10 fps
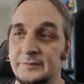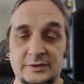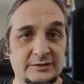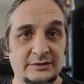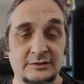
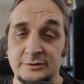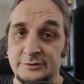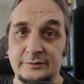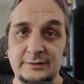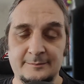To co,
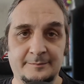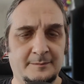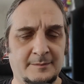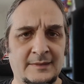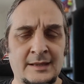gotowi?
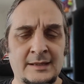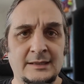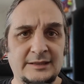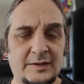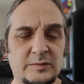
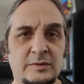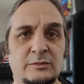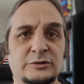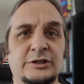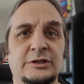Zacznijmy
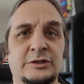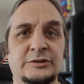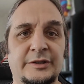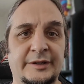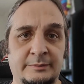może
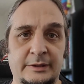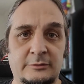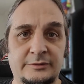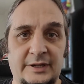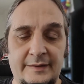od
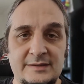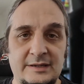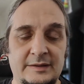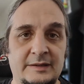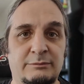RPGów er
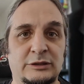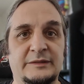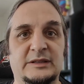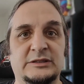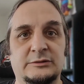tradycyjnych,
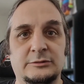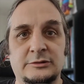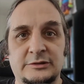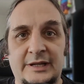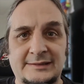ponieważ
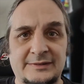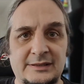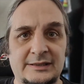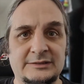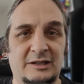tu jak
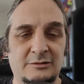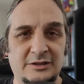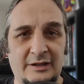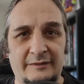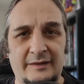zwykle działo
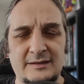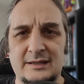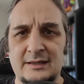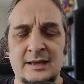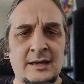się
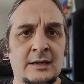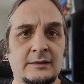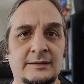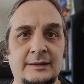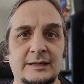najwięcej.
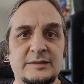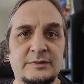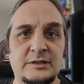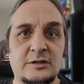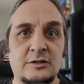
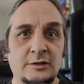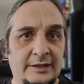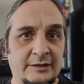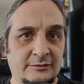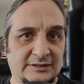Zagraliśmy
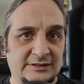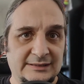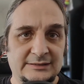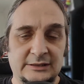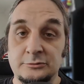kolejną
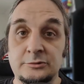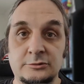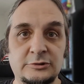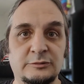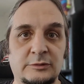sesję, już
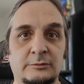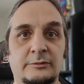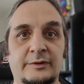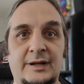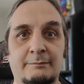ósmą
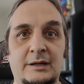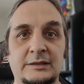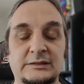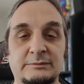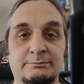w
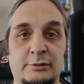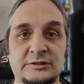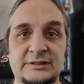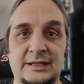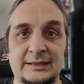kampanii
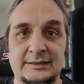poza